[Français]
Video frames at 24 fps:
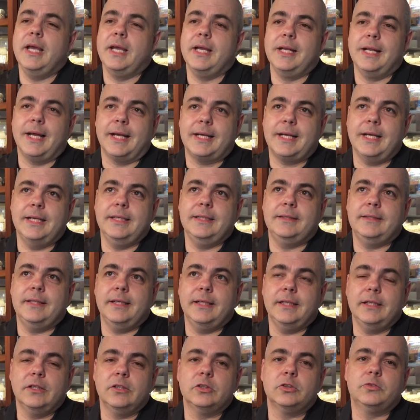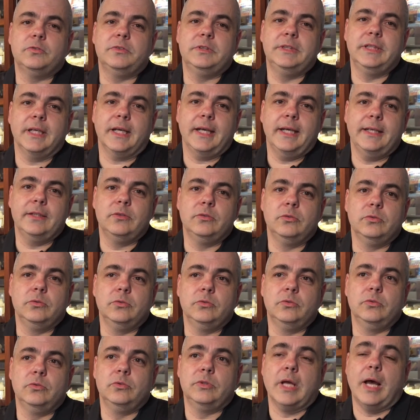et la qualité, je dirais,
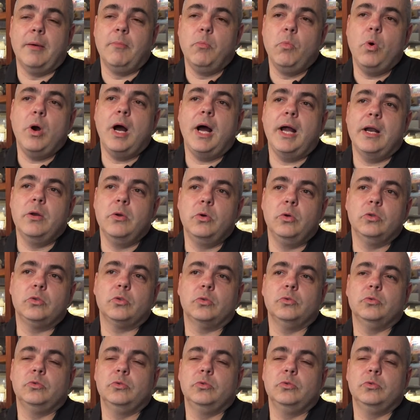d'un mois à l'autre,